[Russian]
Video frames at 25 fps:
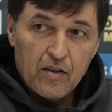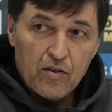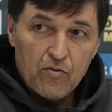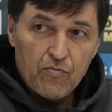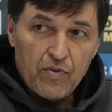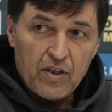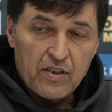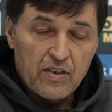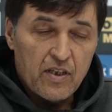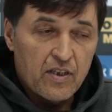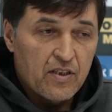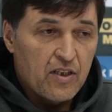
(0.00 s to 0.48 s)
у
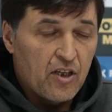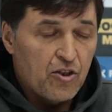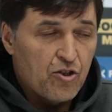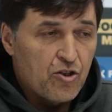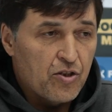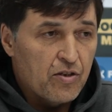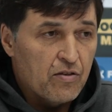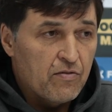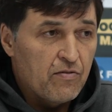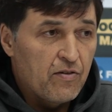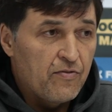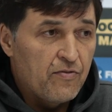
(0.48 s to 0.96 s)
нас
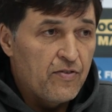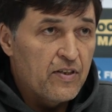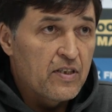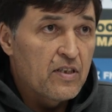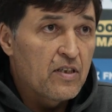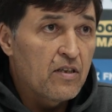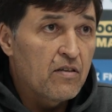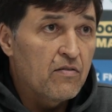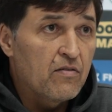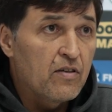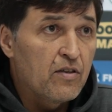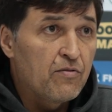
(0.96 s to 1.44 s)
достаточно
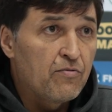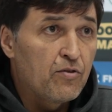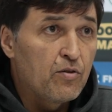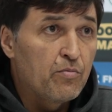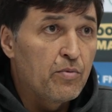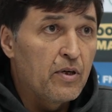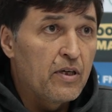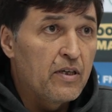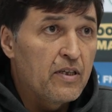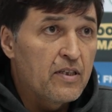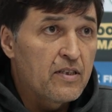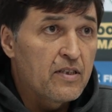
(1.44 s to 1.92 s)
квалифицированные
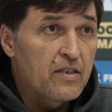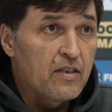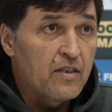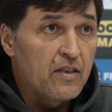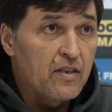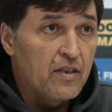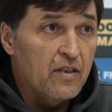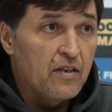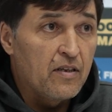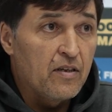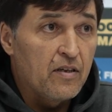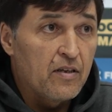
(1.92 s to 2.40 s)
футболисты,
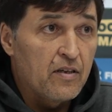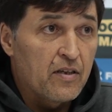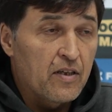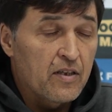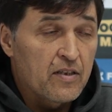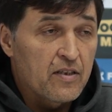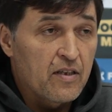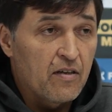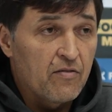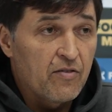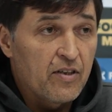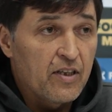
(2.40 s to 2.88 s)
и
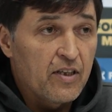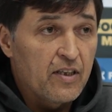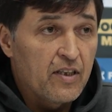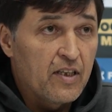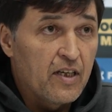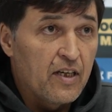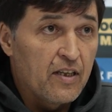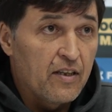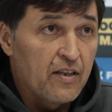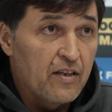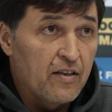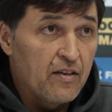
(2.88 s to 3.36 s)
ростовые
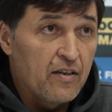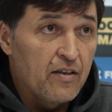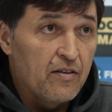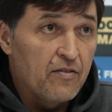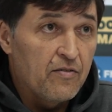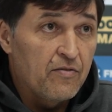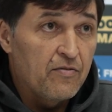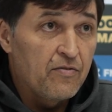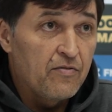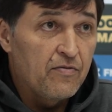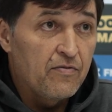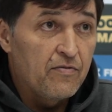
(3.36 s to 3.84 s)

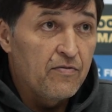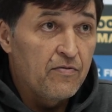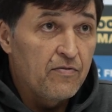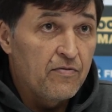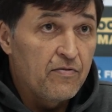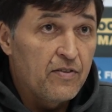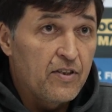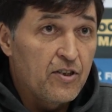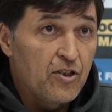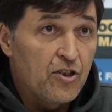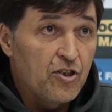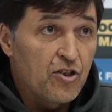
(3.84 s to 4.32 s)
данные,
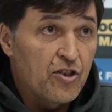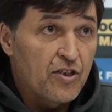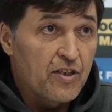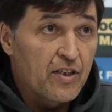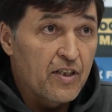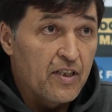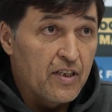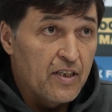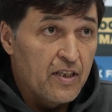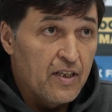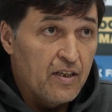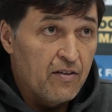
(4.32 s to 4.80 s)

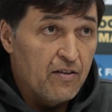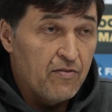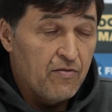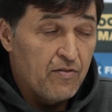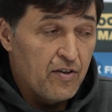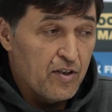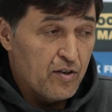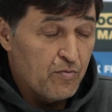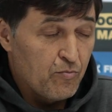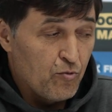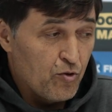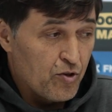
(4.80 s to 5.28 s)
физические да,
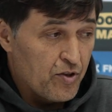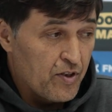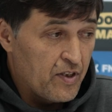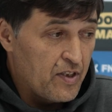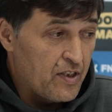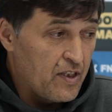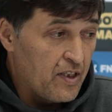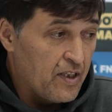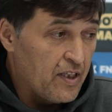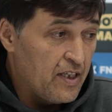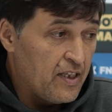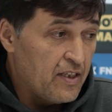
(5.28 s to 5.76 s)

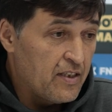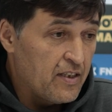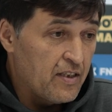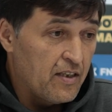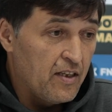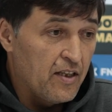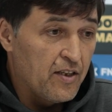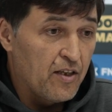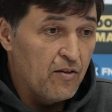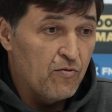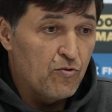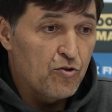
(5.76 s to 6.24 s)
возможности есть
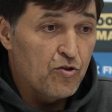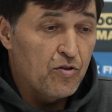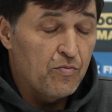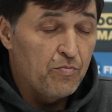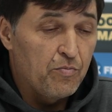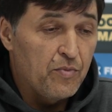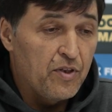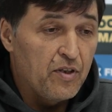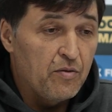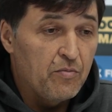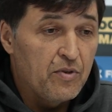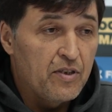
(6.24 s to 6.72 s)
для того,
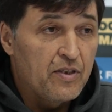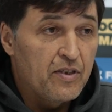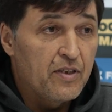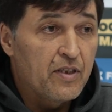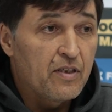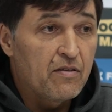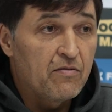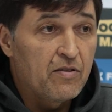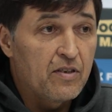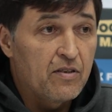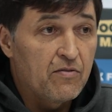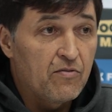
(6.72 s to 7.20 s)
чтобы
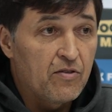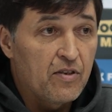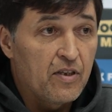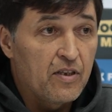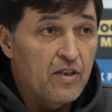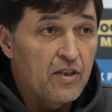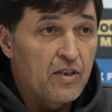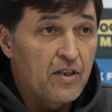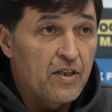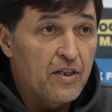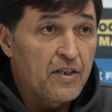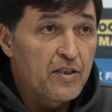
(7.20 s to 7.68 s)
минимизировать вот
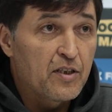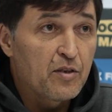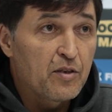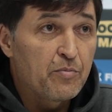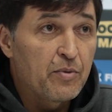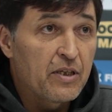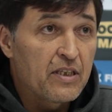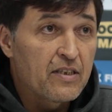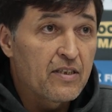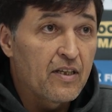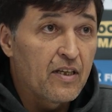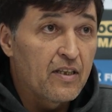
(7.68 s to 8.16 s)
этот риск
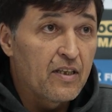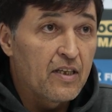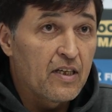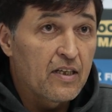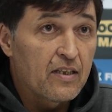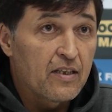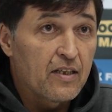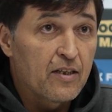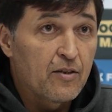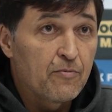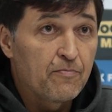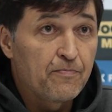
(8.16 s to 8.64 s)
при
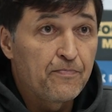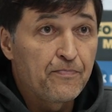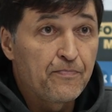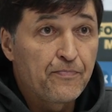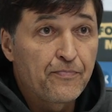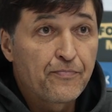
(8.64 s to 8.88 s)
стандартах.